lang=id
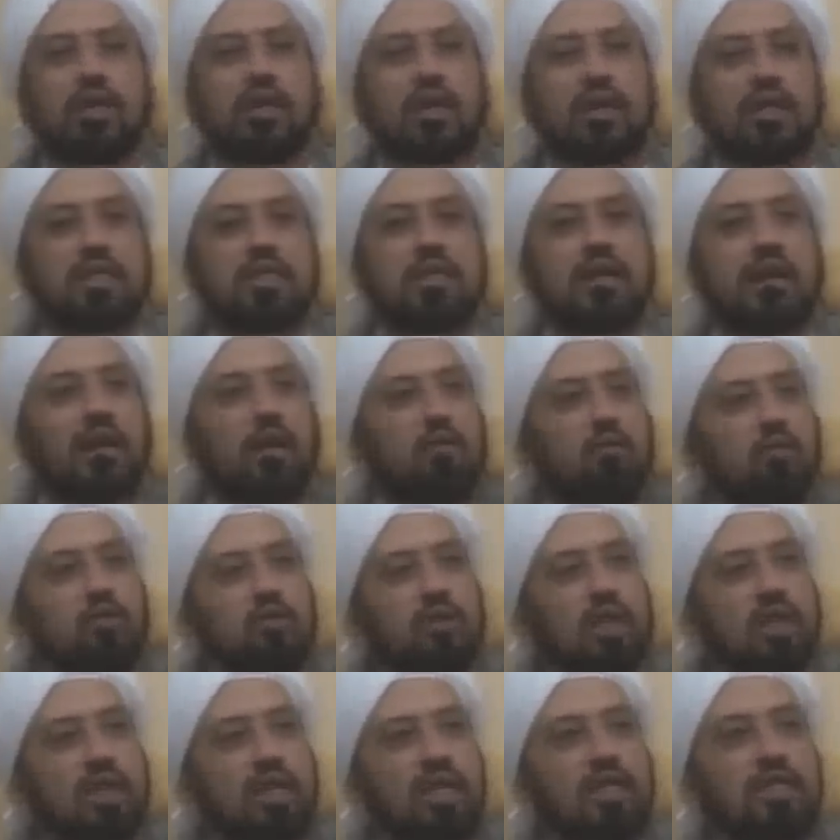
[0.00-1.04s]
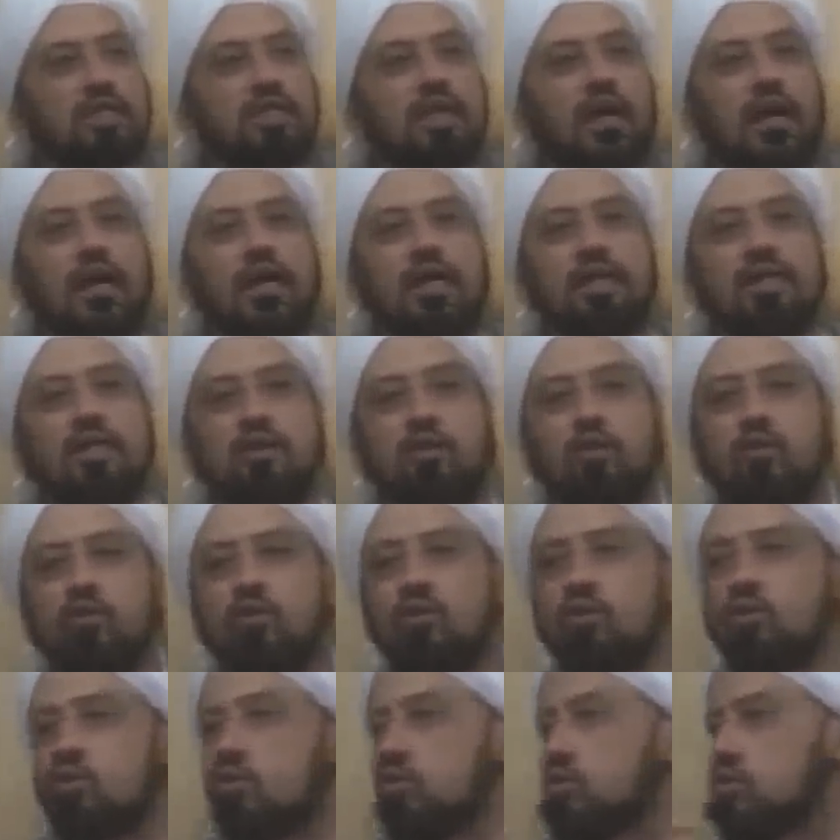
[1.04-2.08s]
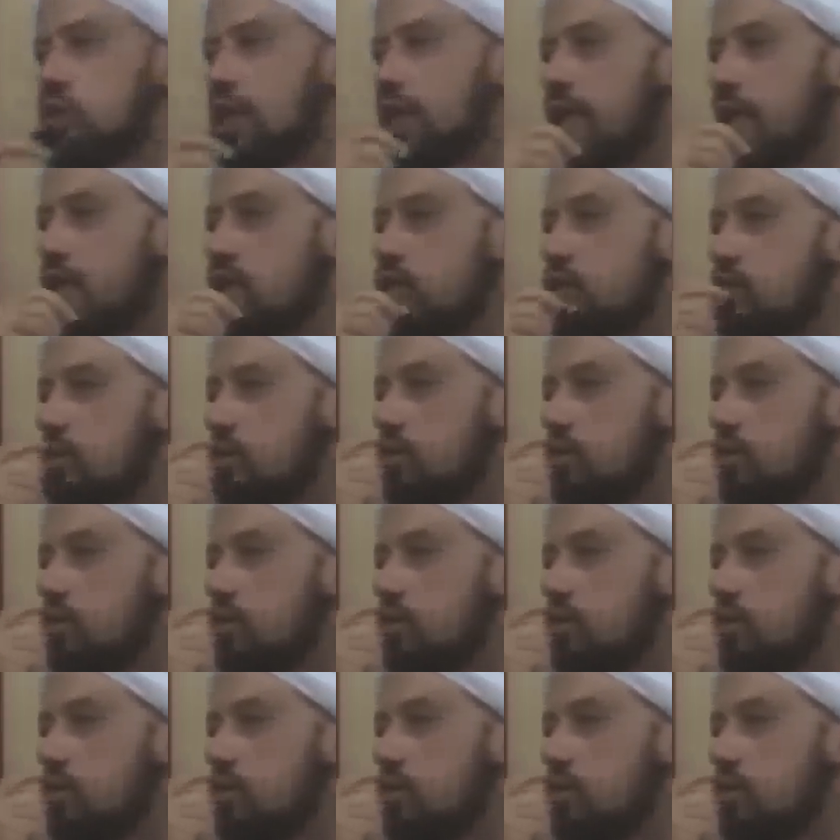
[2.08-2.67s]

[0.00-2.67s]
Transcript: kerja urusan kerja turu urusan kerja